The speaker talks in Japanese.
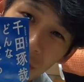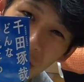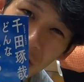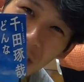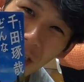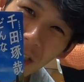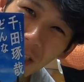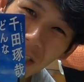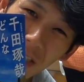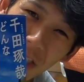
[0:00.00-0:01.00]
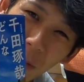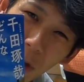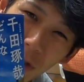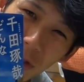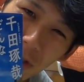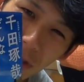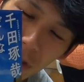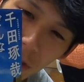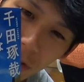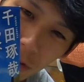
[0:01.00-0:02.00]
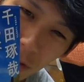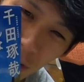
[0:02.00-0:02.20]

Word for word: んな時代にも通用する